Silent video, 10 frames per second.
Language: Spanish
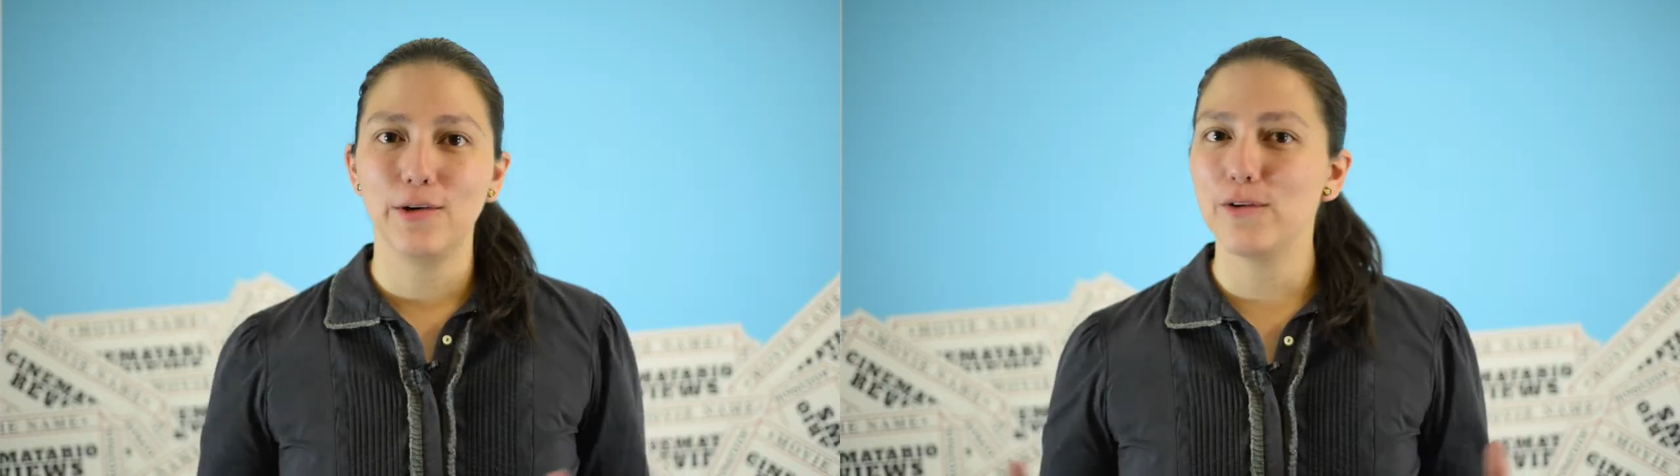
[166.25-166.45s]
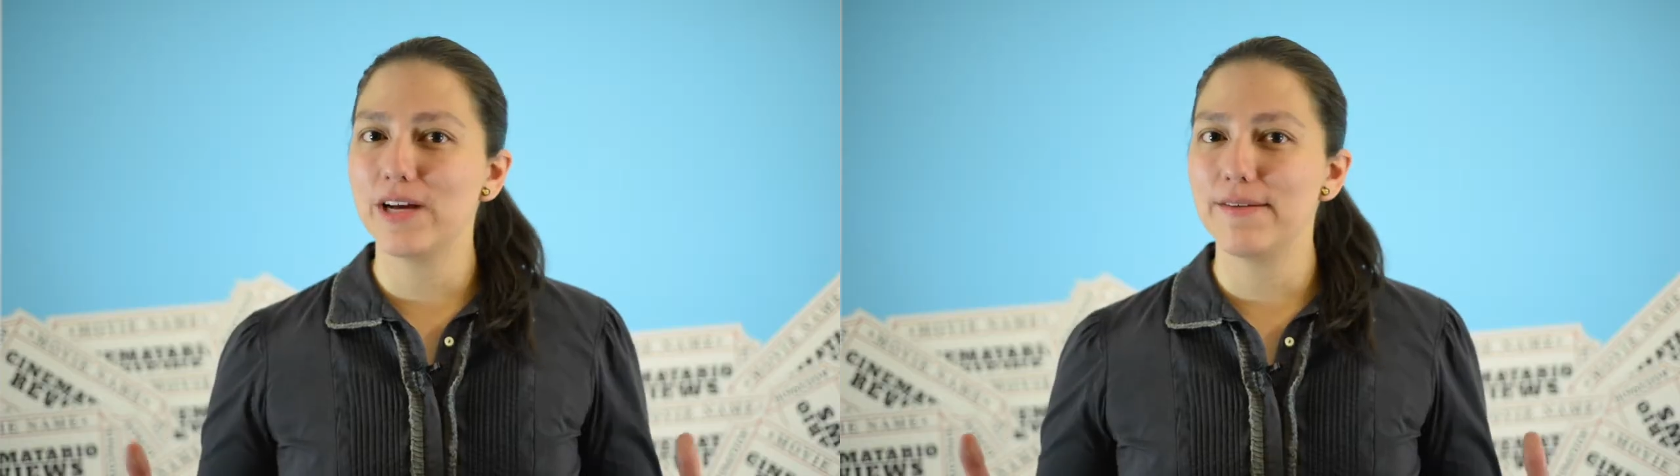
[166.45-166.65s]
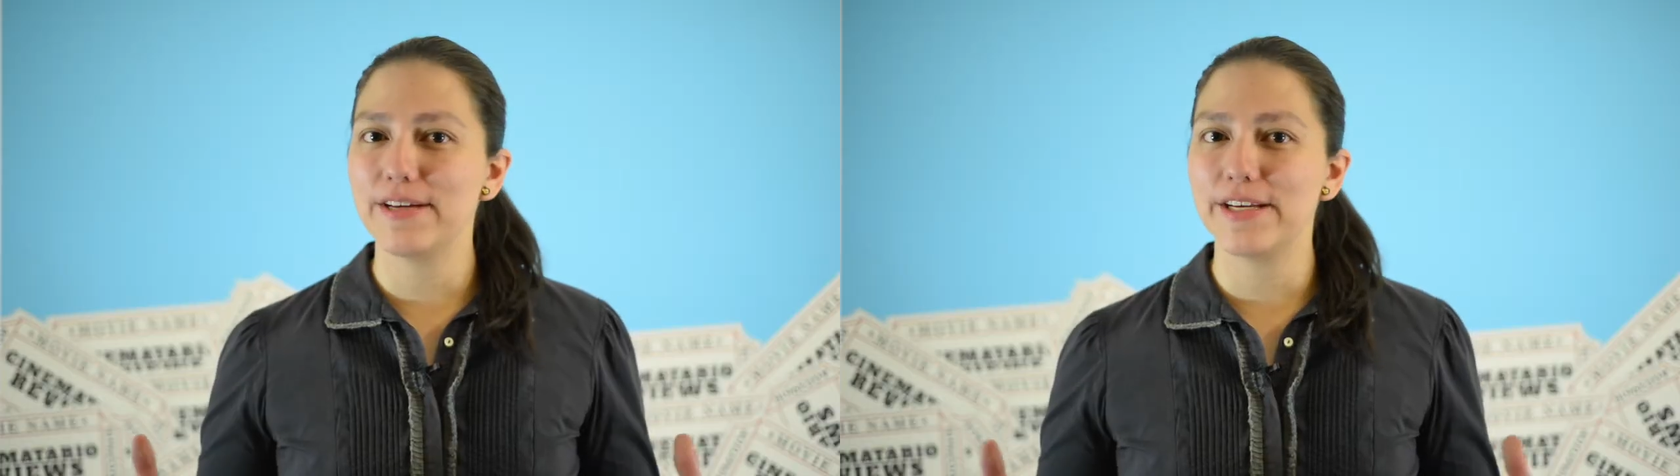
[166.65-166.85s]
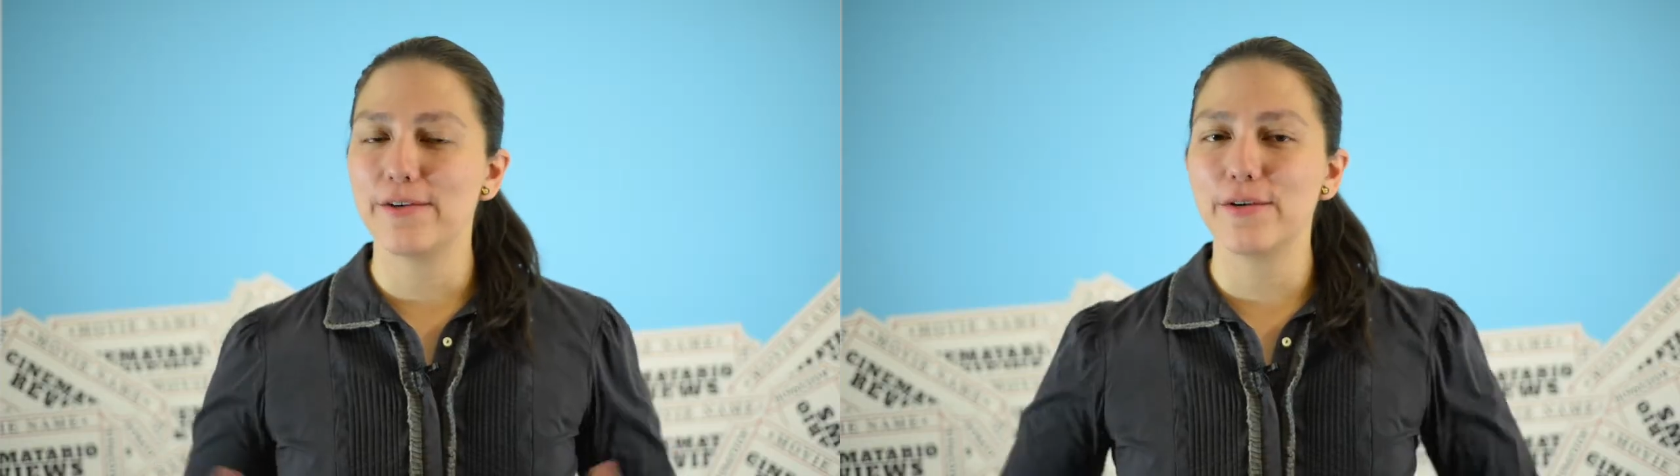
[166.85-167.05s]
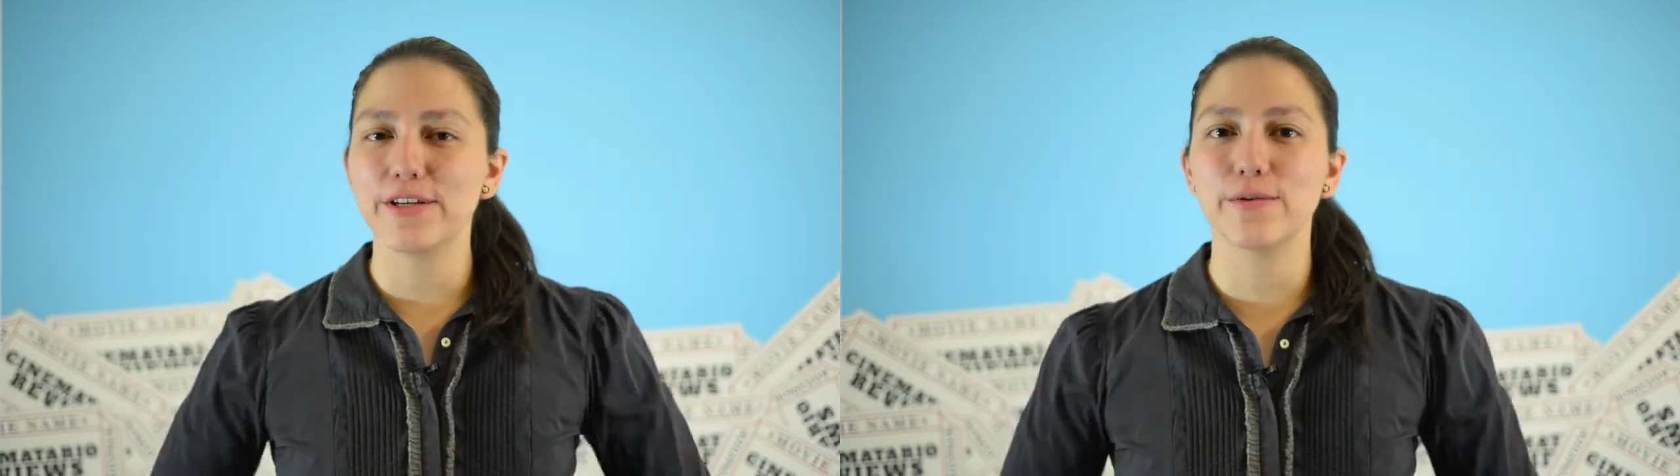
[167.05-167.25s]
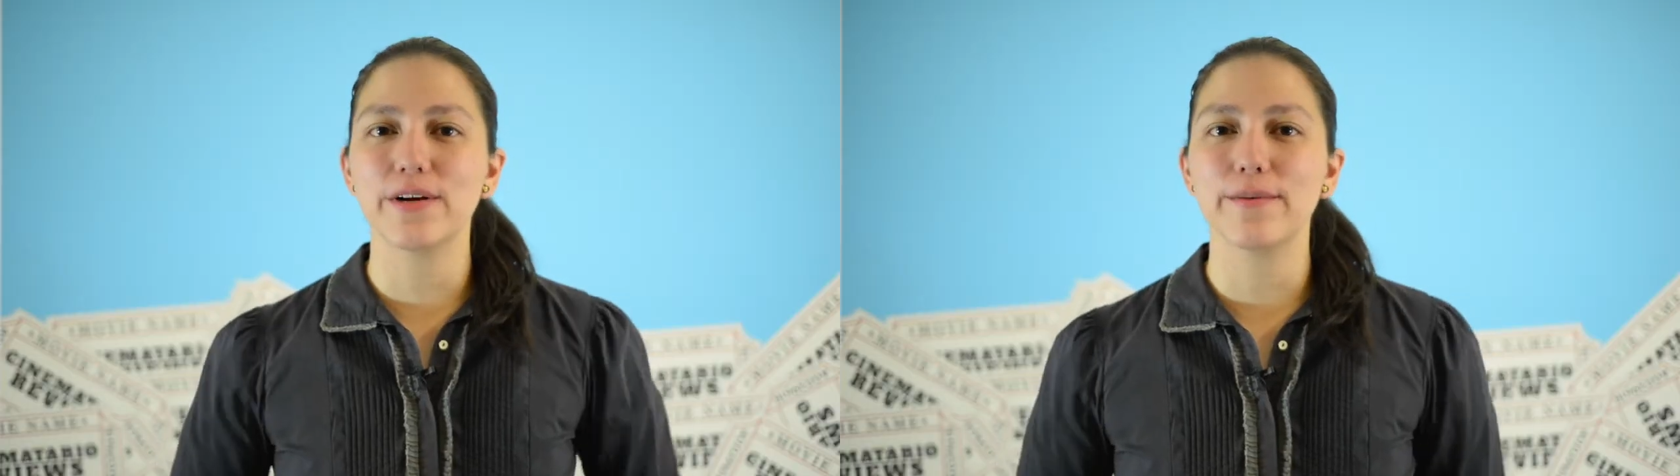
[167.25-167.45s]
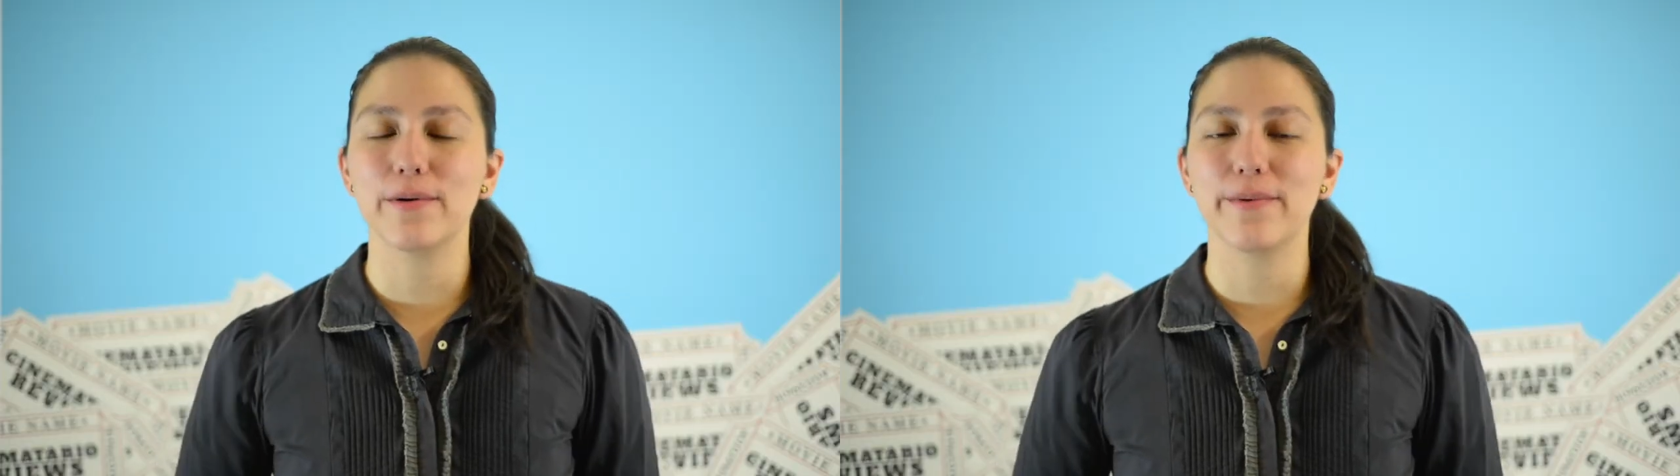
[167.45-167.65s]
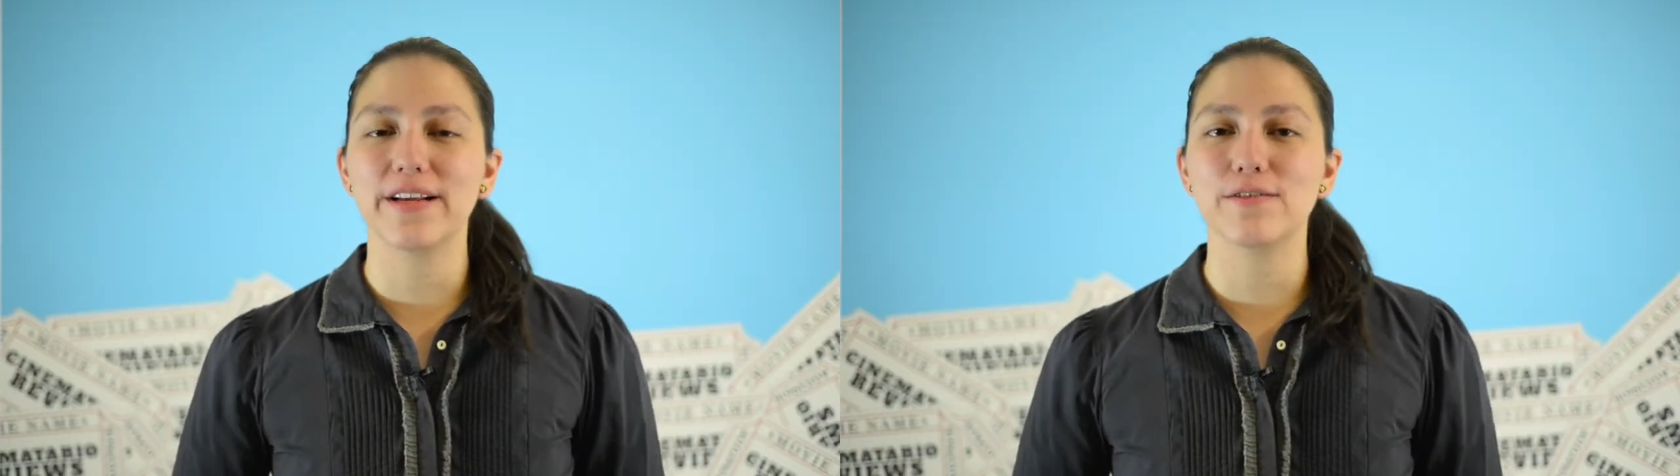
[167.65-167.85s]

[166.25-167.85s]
Un caballero y su revólver